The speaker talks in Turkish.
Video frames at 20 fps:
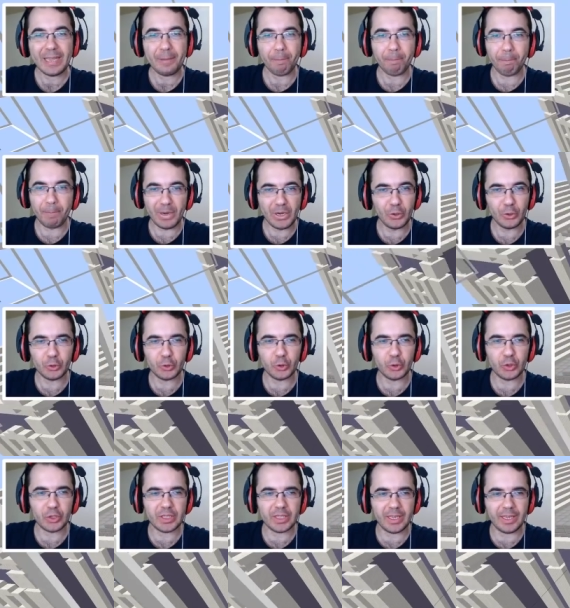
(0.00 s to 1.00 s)

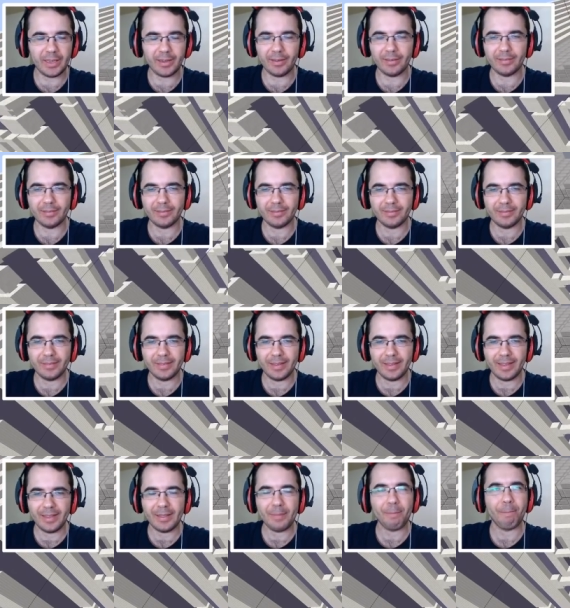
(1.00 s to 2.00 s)
Biliyorsunuz ki
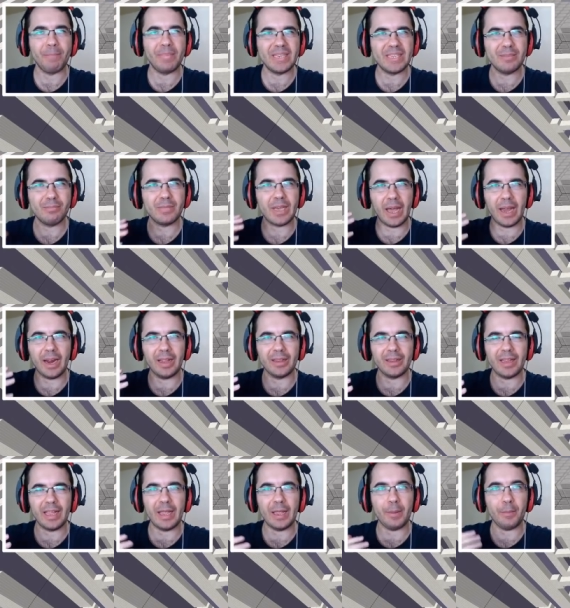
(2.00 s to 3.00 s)
bizim
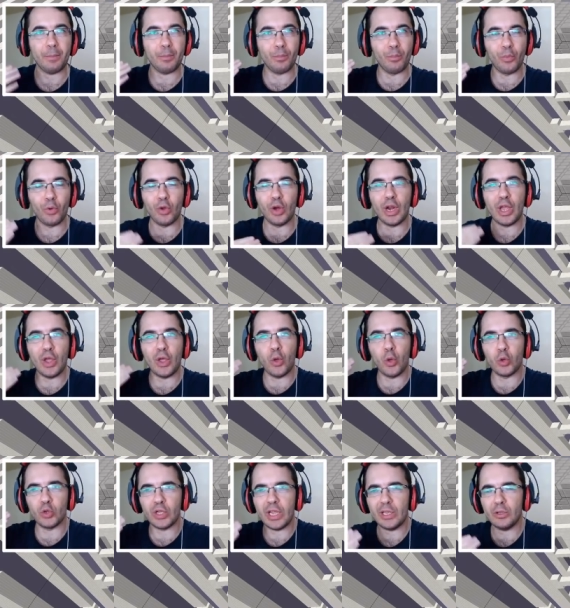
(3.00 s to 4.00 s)
kanalda böyle
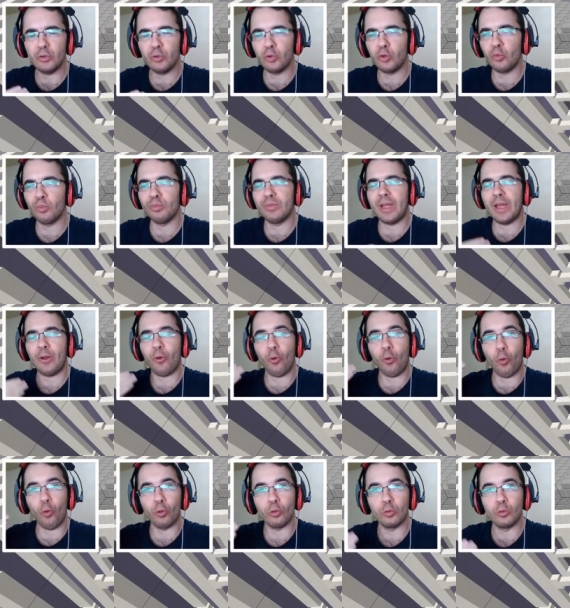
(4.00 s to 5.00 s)
özel durumlar
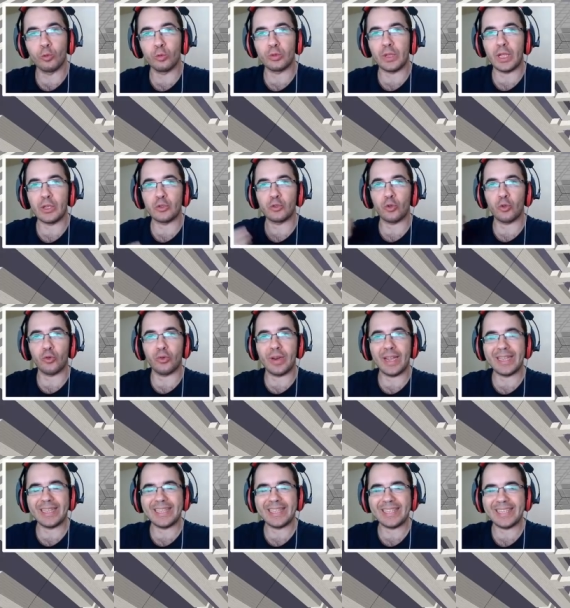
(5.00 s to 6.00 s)
olduktan
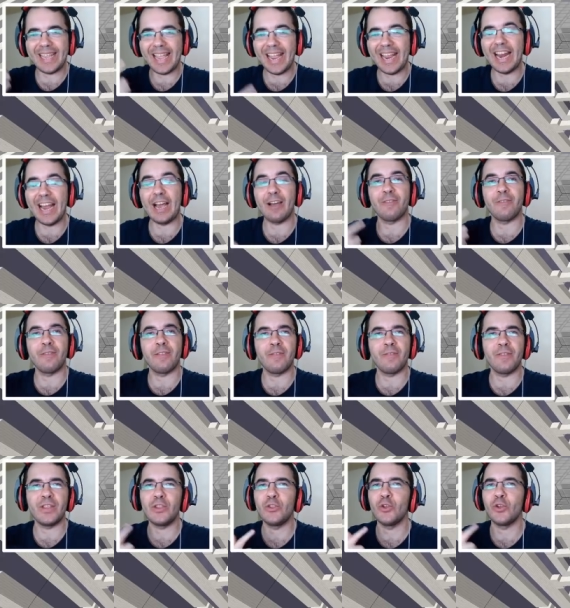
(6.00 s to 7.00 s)
sonra telafi
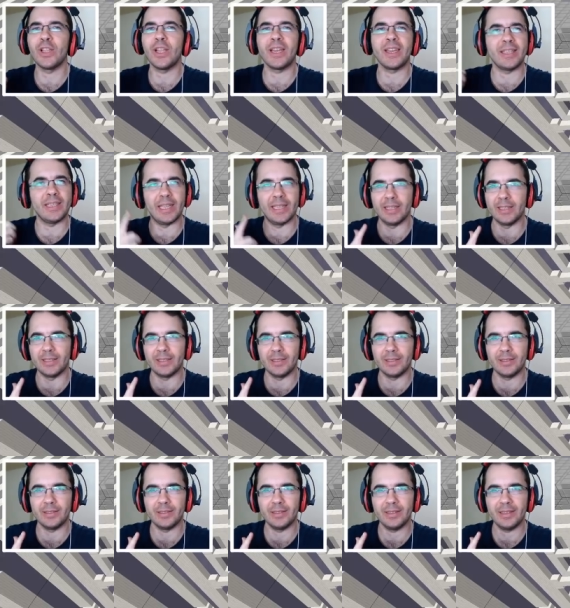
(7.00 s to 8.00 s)
videoları
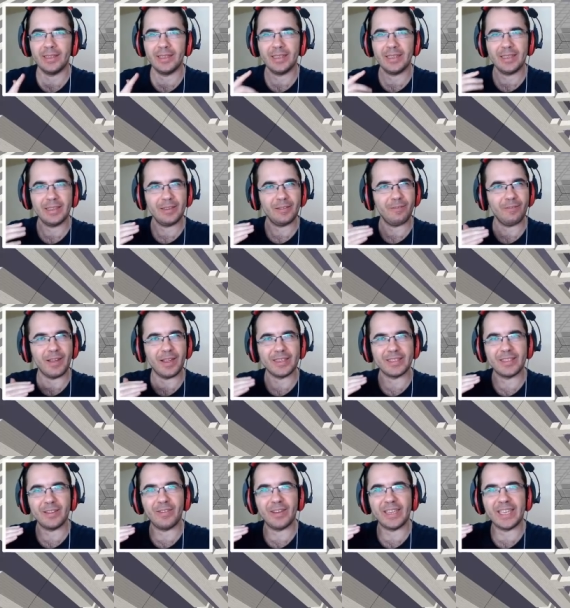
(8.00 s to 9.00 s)
gelir.
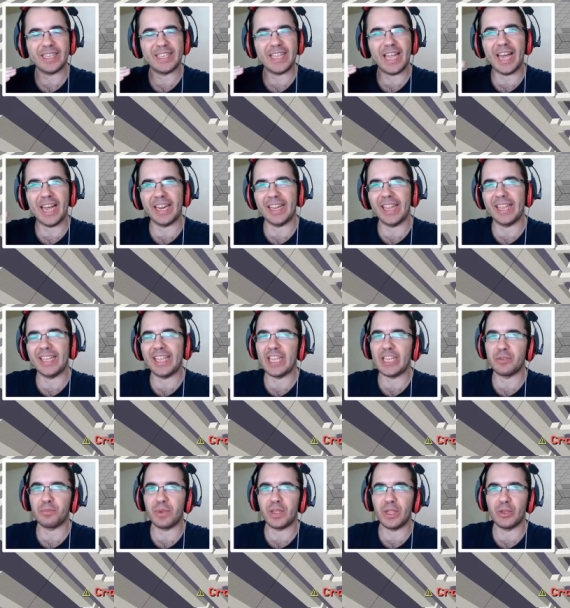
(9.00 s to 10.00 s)
Fazla vakit aradan
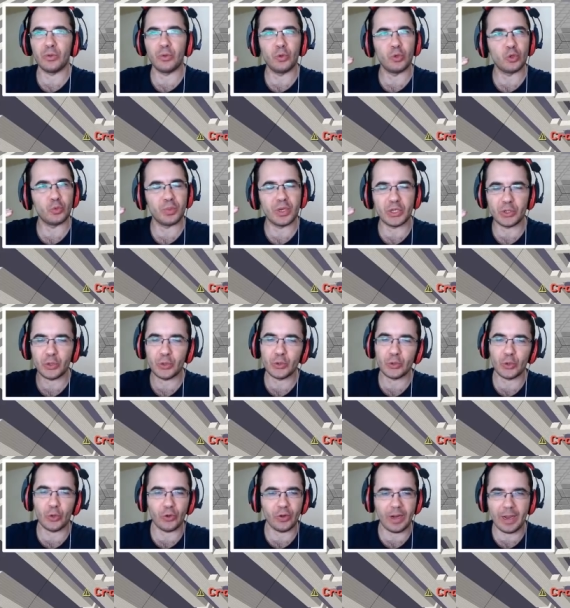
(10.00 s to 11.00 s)
geçmeden 3-5 gün
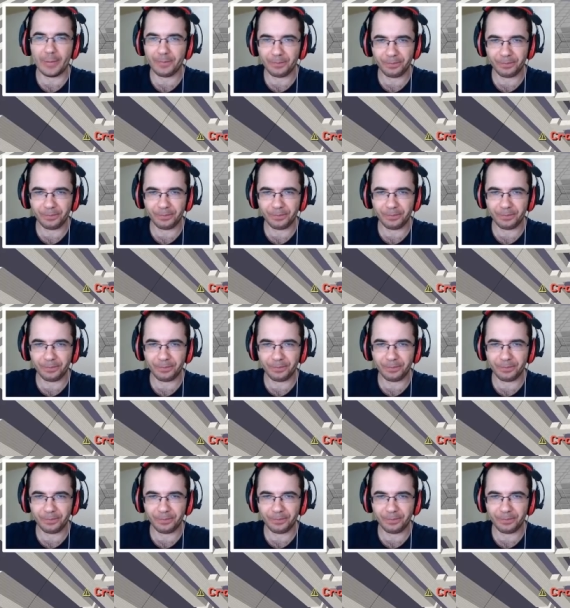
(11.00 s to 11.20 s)
sonra.